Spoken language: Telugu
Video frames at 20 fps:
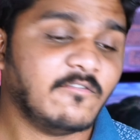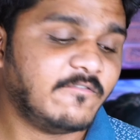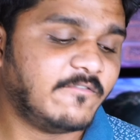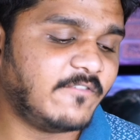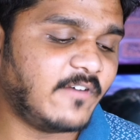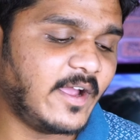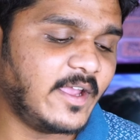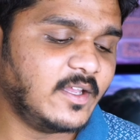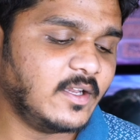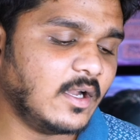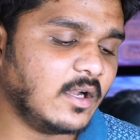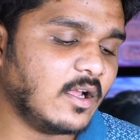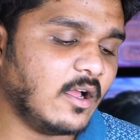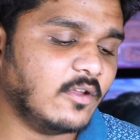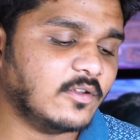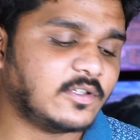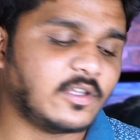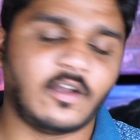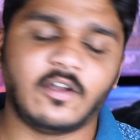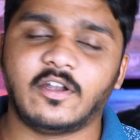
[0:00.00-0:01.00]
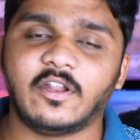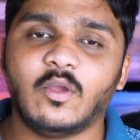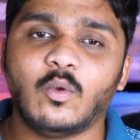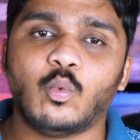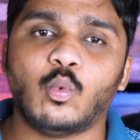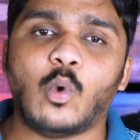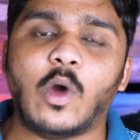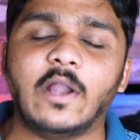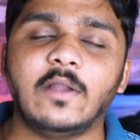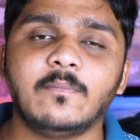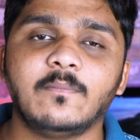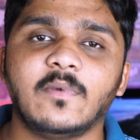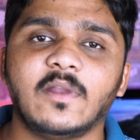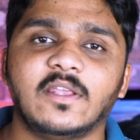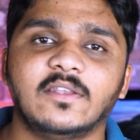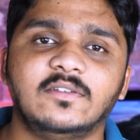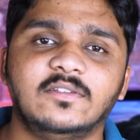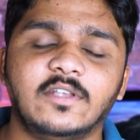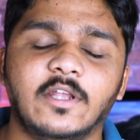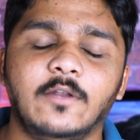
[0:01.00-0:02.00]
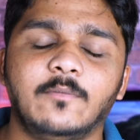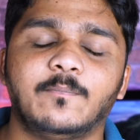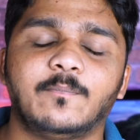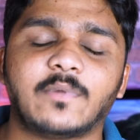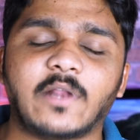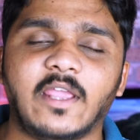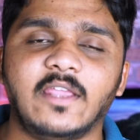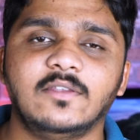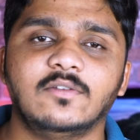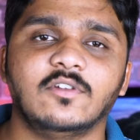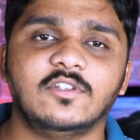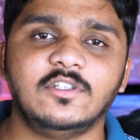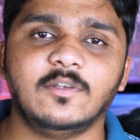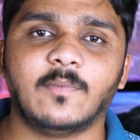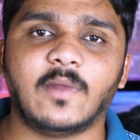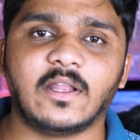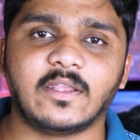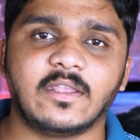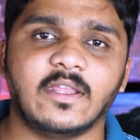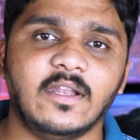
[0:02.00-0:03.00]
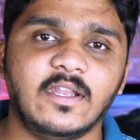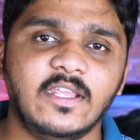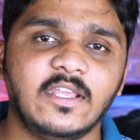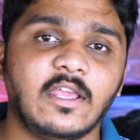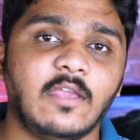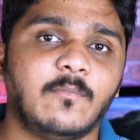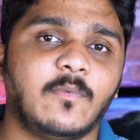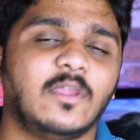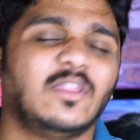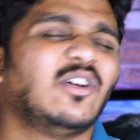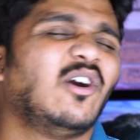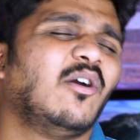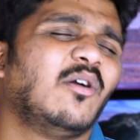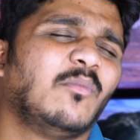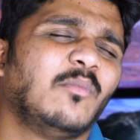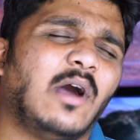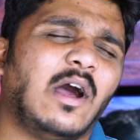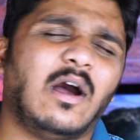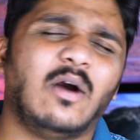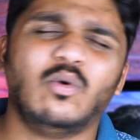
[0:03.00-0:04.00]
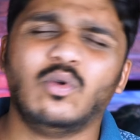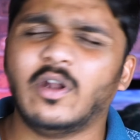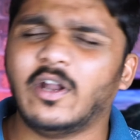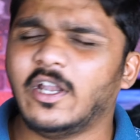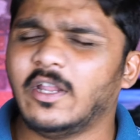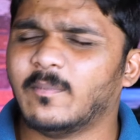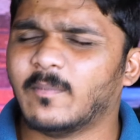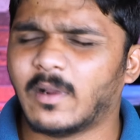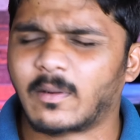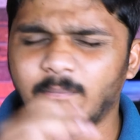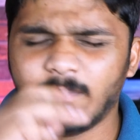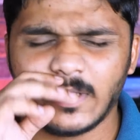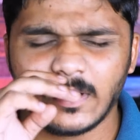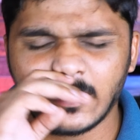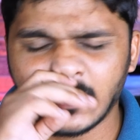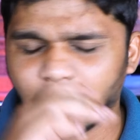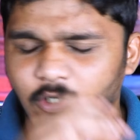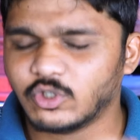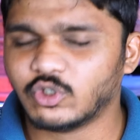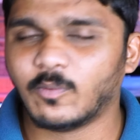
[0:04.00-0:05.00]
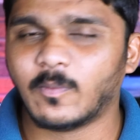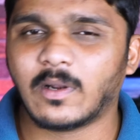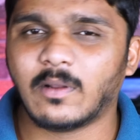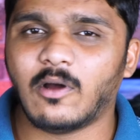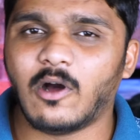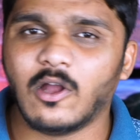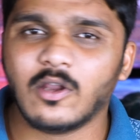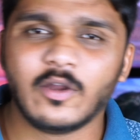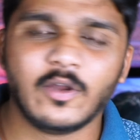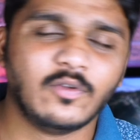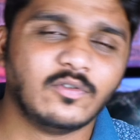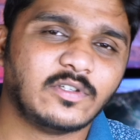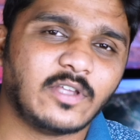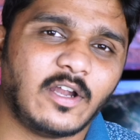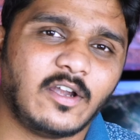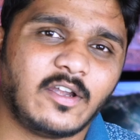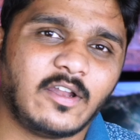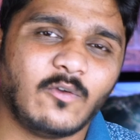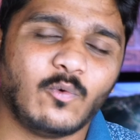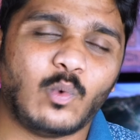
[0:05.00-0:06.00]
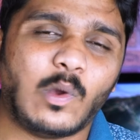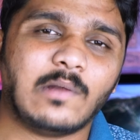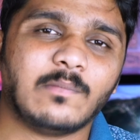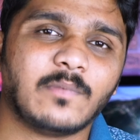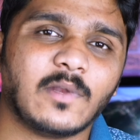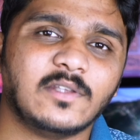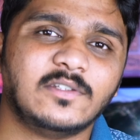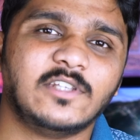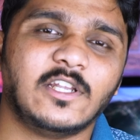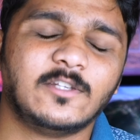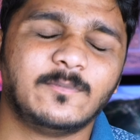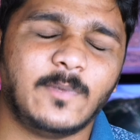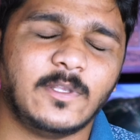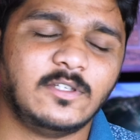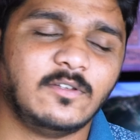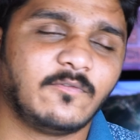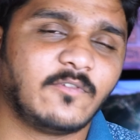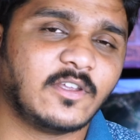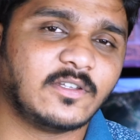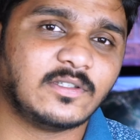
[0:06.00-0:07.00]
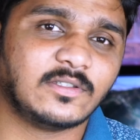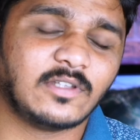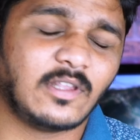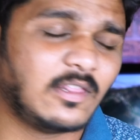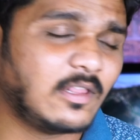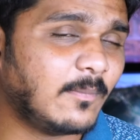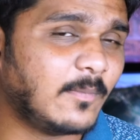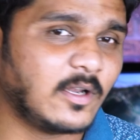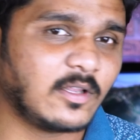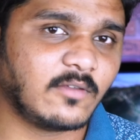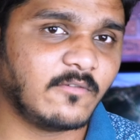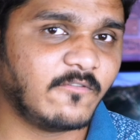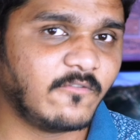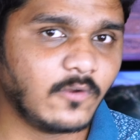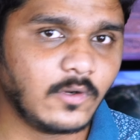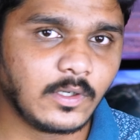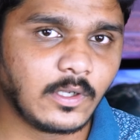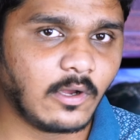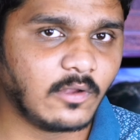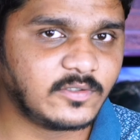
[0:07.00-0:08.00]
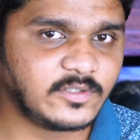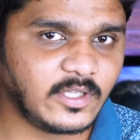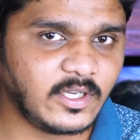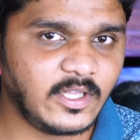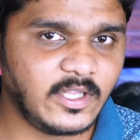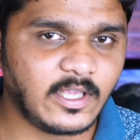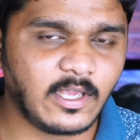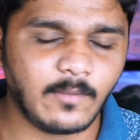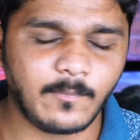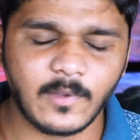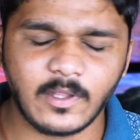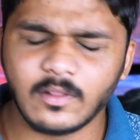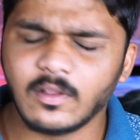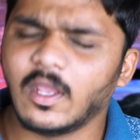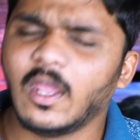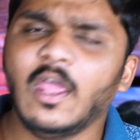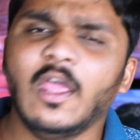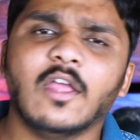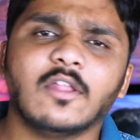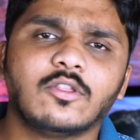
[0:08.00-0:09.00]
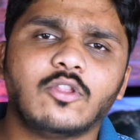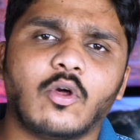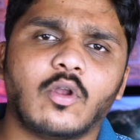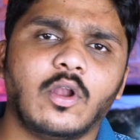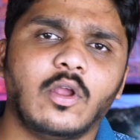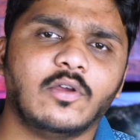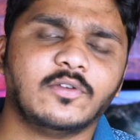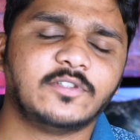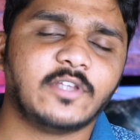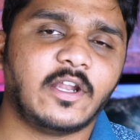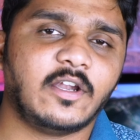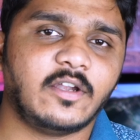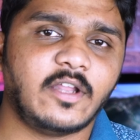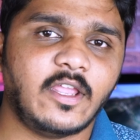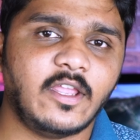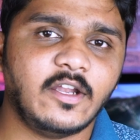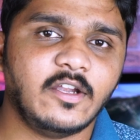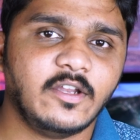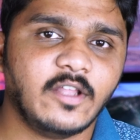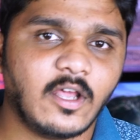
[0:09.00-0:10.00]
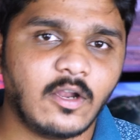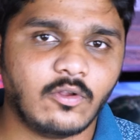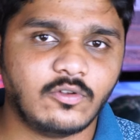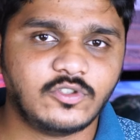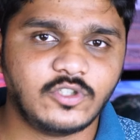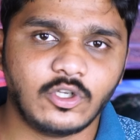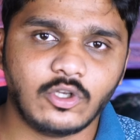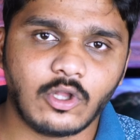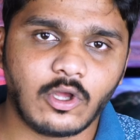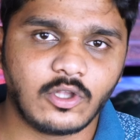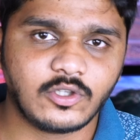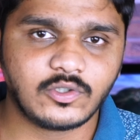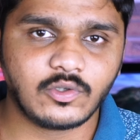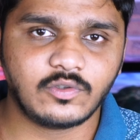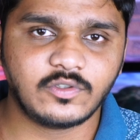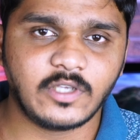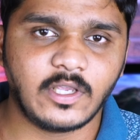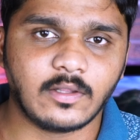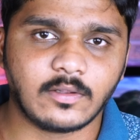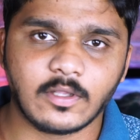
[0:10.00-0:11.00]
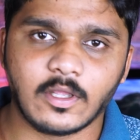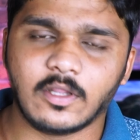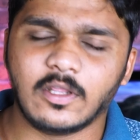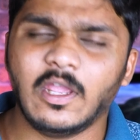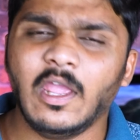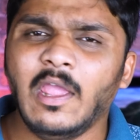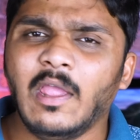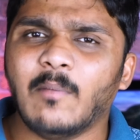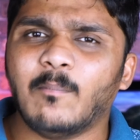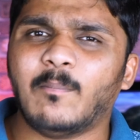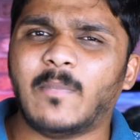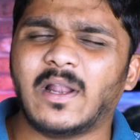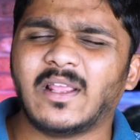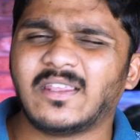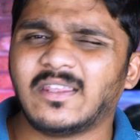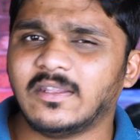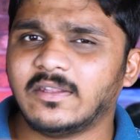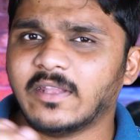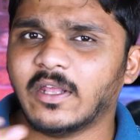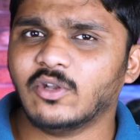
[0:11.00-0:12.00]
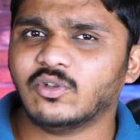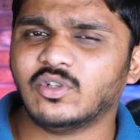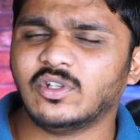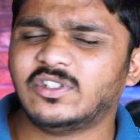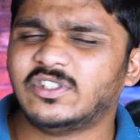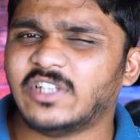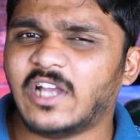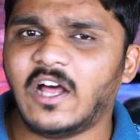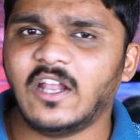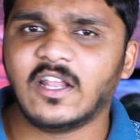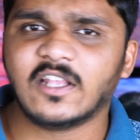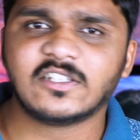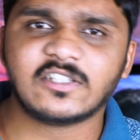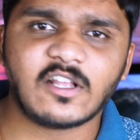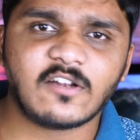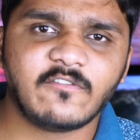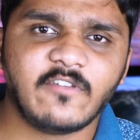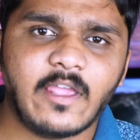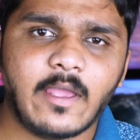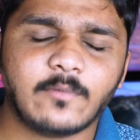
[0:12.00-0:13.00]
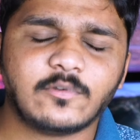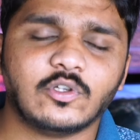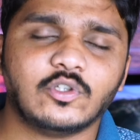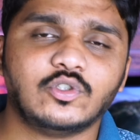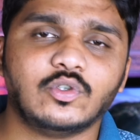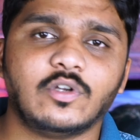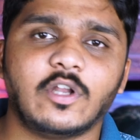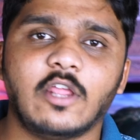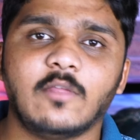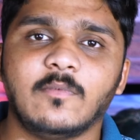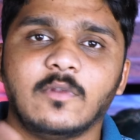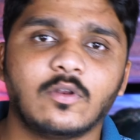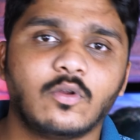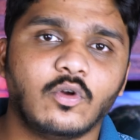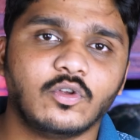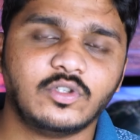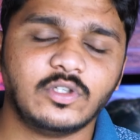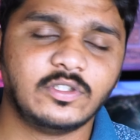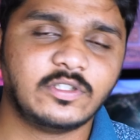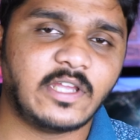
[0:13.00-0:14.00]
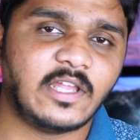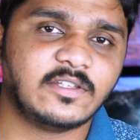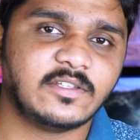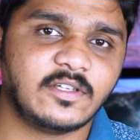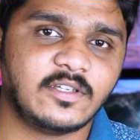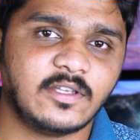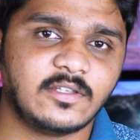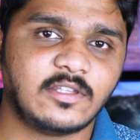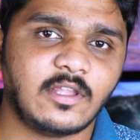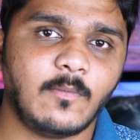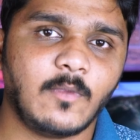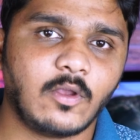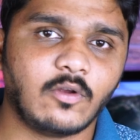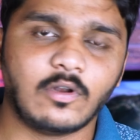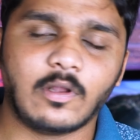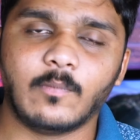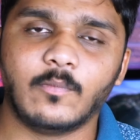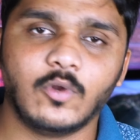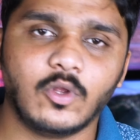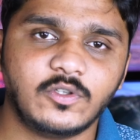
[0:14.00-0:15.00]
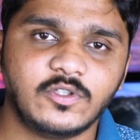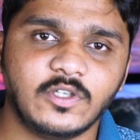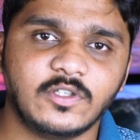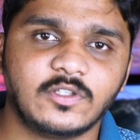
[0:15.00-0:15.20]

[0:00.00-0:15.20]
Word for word: ఫైనల్గా చూసారంటే వన్ ప్లస్ జెడ్ ప్రైస్ వచ్చి మనకి లీక్ అయిపోయింది అవునండి మనం మీకు తెలుసు మనం ఆల్రెడీ చూసారంటే వన్ ప్లస్ జెడ్ స్పెసిఫికేషన్స్ అంతా మనకి ఫుల్గా వచ్చి లీక్ అయిపోయింది త్వరలో చూసారంటే ఇండియాలో వచ్చి లాంచ్ వచ్చేది మనకి తెలుసు చాలా సర్వే యాప్స్ వచ్చి ఉంటాయి మీరు క్వశ్చన్స్ ఆన్సర్ చేస్తే మీకు డబ్బులు వచ్చి